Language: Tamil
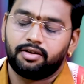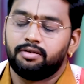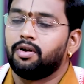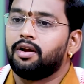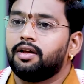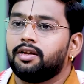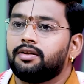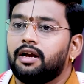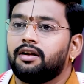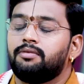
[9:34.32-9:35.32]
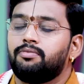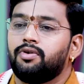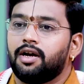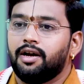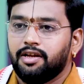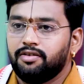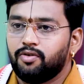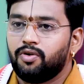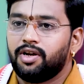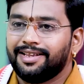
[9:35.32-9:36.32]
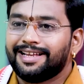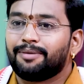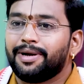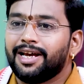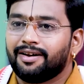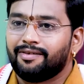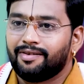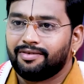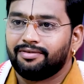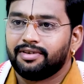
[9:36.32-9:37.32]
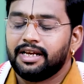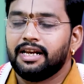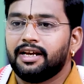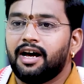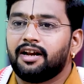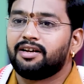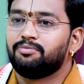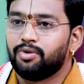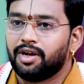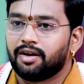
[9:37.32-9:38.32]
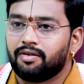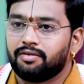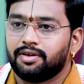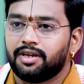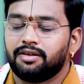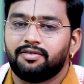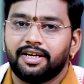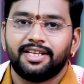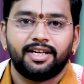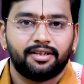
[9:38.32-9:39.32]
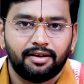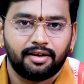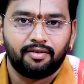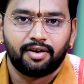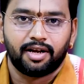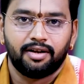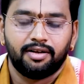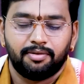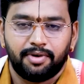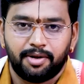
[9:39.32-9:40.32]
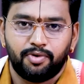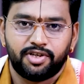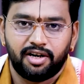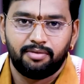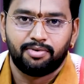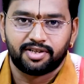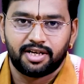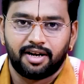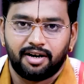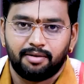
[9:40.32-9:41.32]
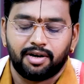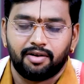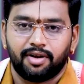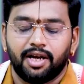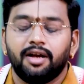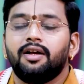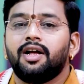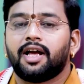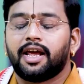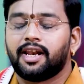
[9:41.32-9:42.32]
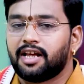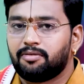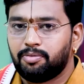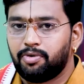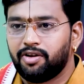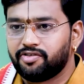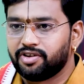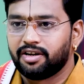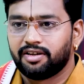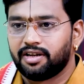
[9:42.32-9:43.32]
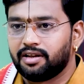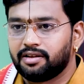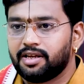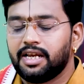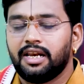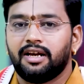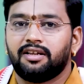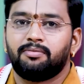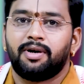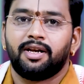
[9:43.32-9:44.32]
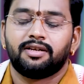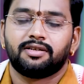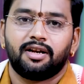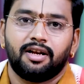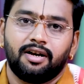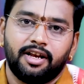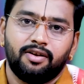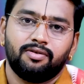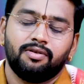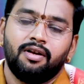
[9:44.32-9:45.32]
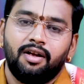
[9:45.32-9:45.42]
எடுத்துன்னு போகலாம் அதாவது அருகம்புல் அதாவது ஒன்று தர்பையாக இருக்கணும் இல்லையா அருகம்புல்லாக இருக்கணும் அதாவது வைதீகத்தில் இருக்கிறவங்க இந்த மாதிரி பூஜைகள் புனஸ்காரங்கள் பண்ணுறவங்க கையில் தர்பப்புல்லை வச்சுக்கிறது நல்லது இல்லை அந்த மாதிரி இல்லை சார் நான் டெய்லியும்